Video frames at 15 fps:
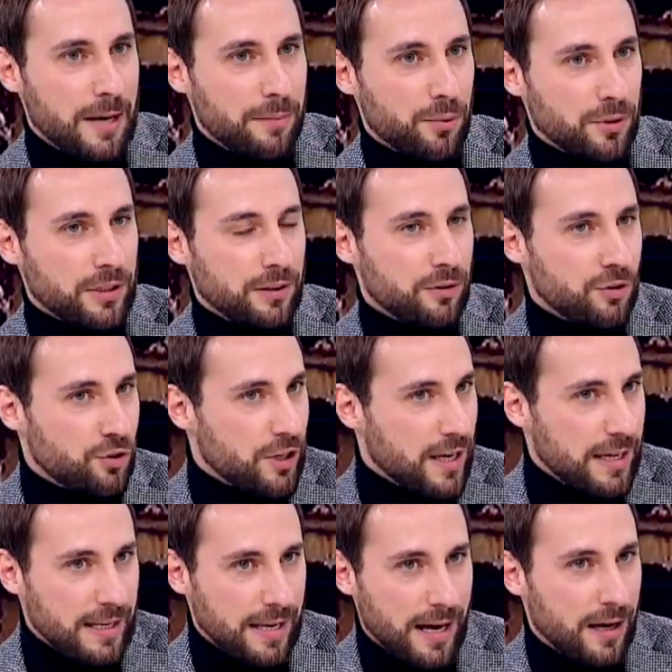portando in
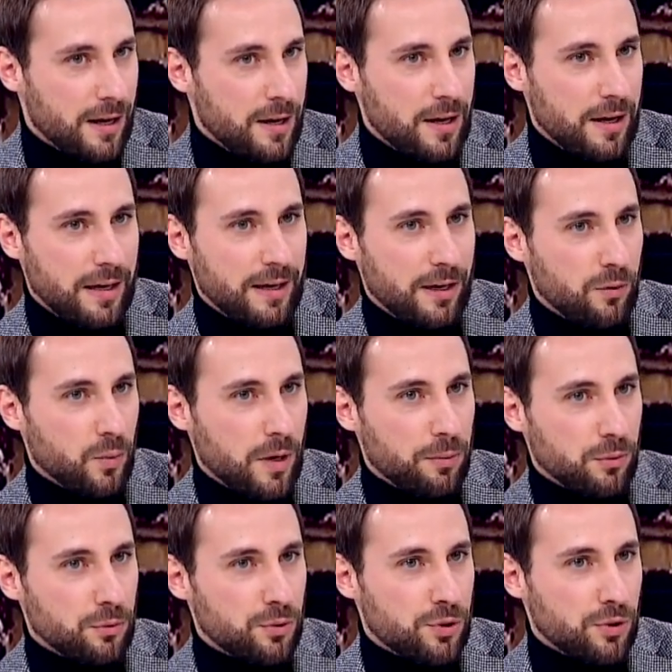scena eh, una
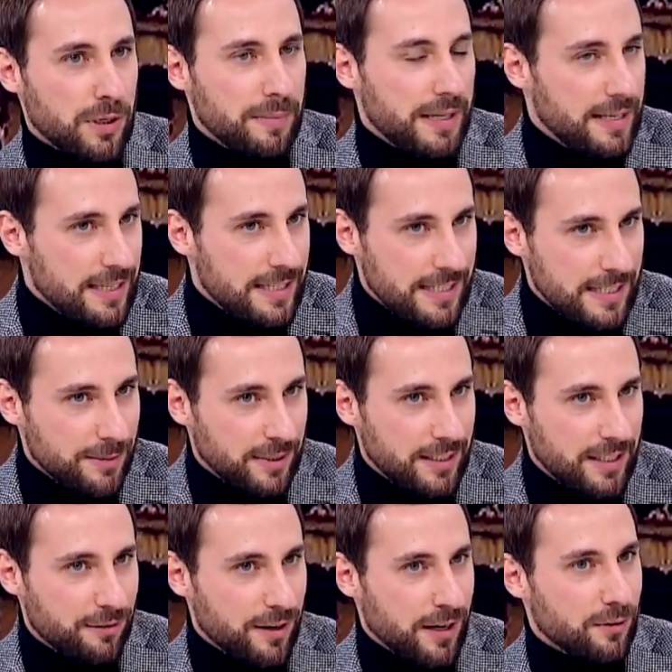produzione bellissima
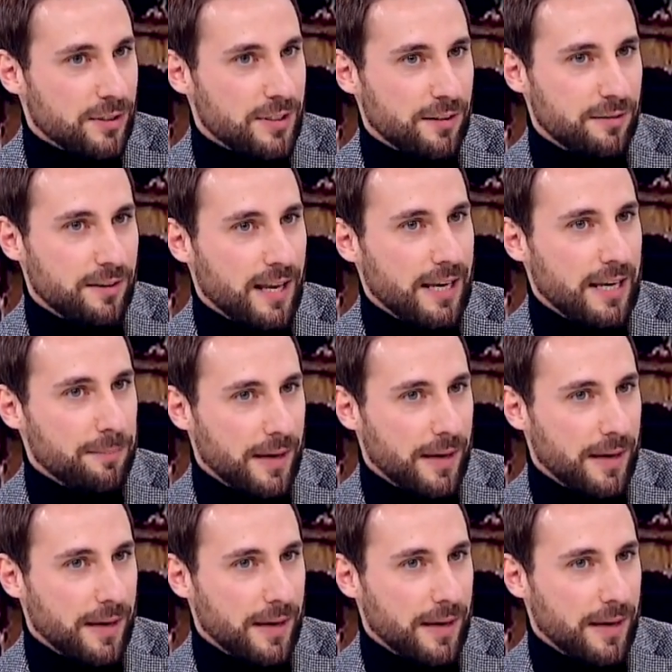di Franco Zeffirelli